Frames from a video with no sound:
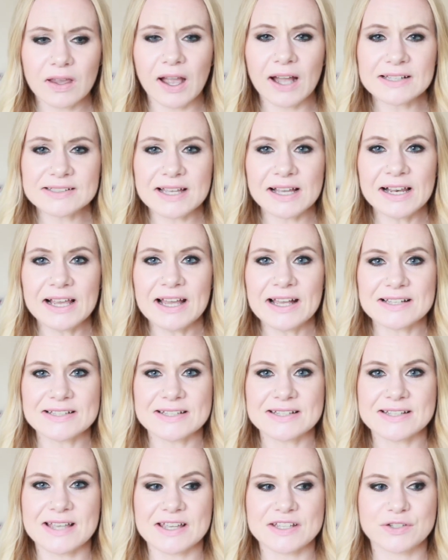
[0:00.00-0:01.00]
Als
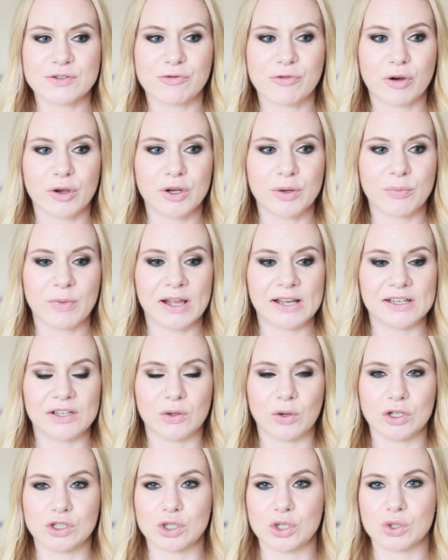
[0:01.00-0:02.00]
allererstes hast du vorne mal die
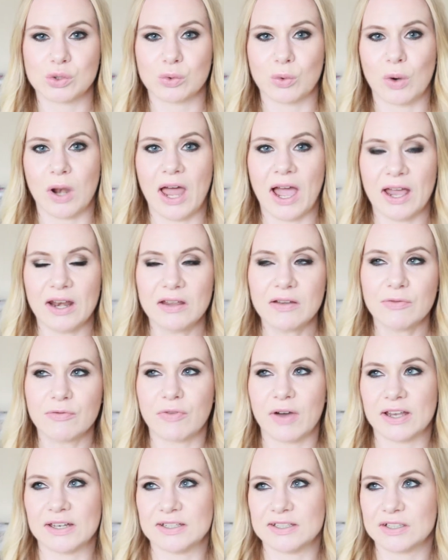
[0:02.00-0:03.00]
deutsche Schokolade,
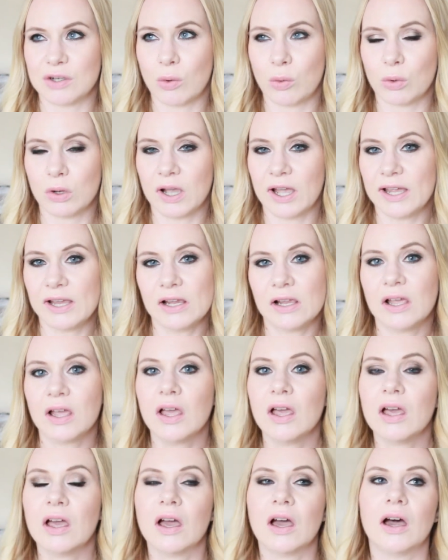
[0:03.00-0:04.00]
fand ich auch geil.
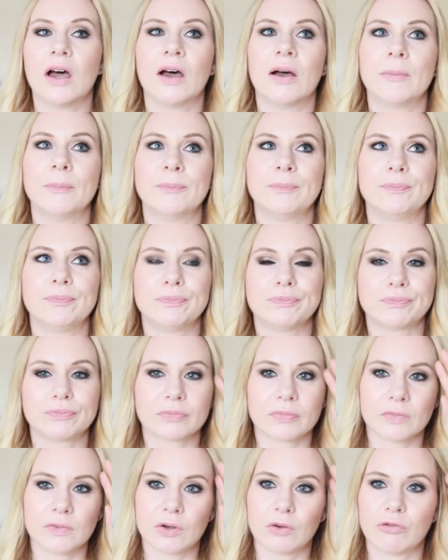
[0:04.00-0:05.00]
Ähm,
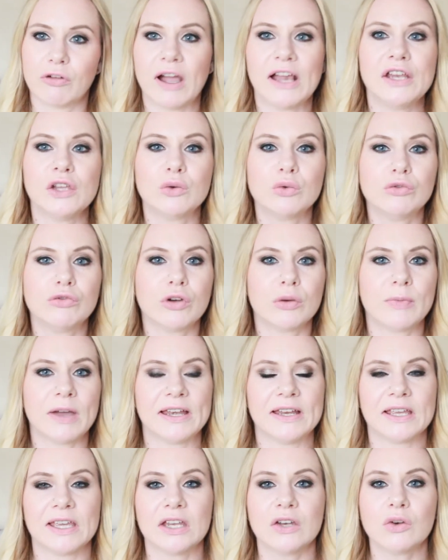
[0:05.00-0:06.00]
vor allen Dingen gut für
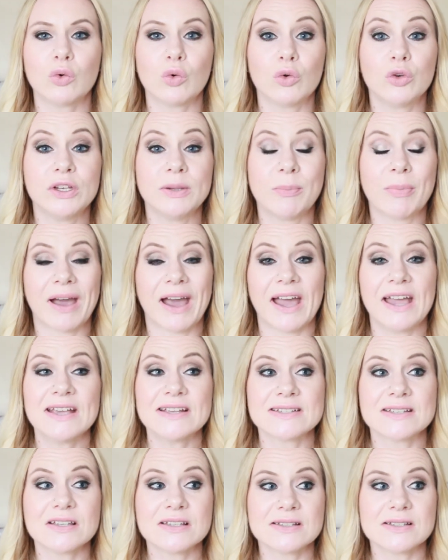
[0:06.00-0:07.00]
meine Kinder und die
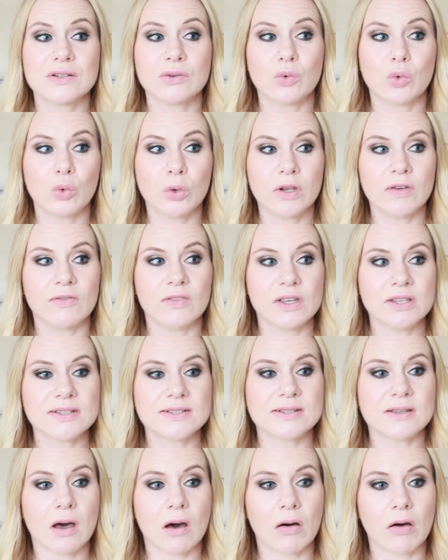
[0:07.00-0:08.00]
Preise sind ohne
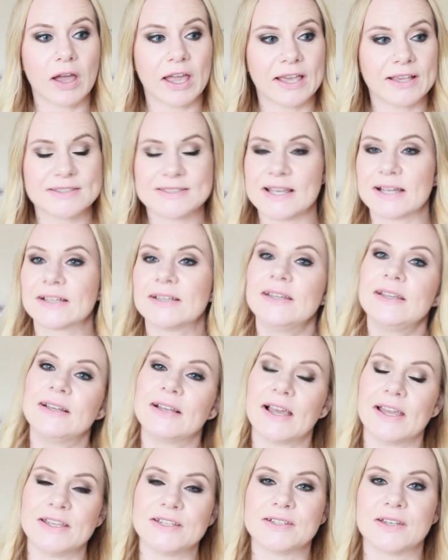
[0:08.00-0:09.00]
Witz auch exakt die
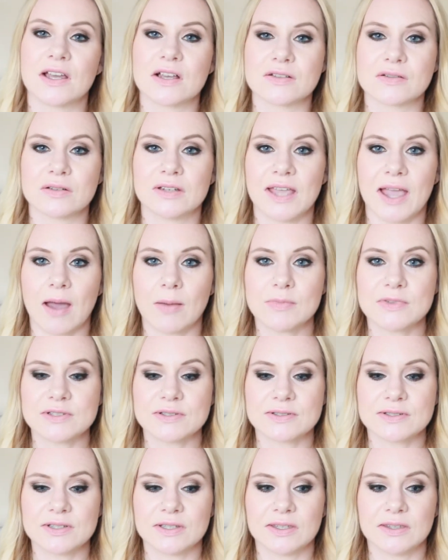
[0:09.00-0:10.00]
gleichen. Also die haben
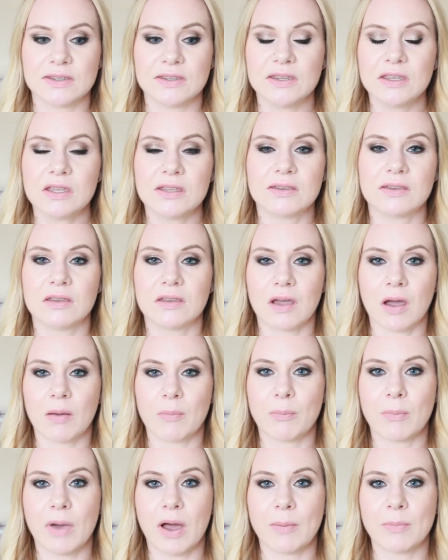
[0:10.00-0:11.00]
es sich nicht
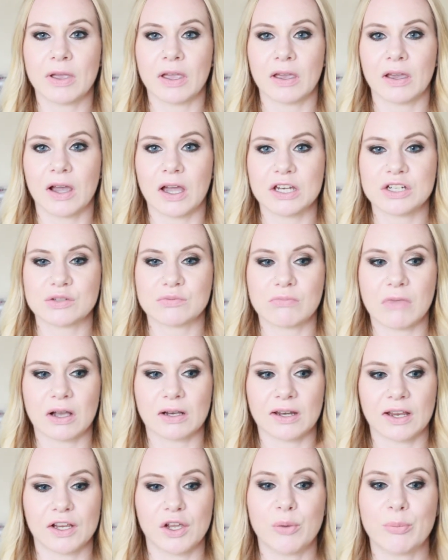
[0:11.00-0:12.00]
am amerikanischen
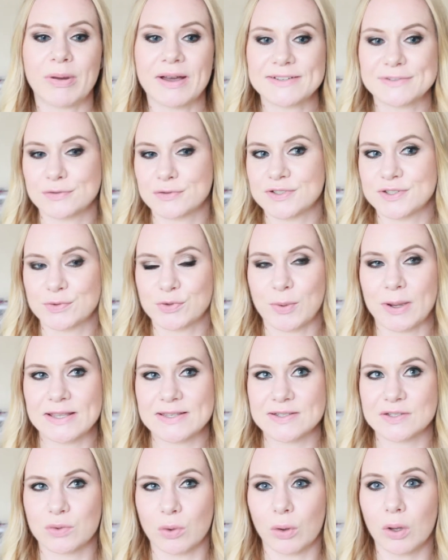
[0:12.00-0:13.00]
Markt angepasst und es
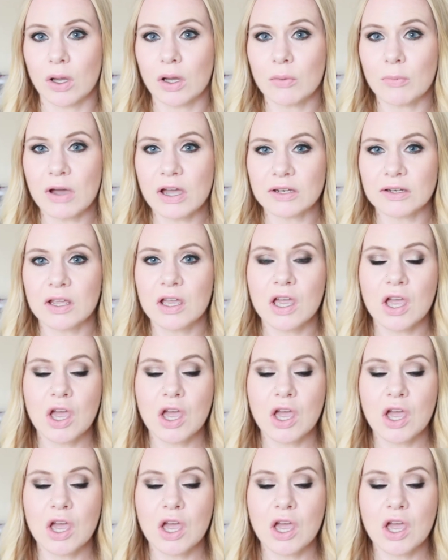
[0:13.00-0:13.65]
scheint teuer gemacht,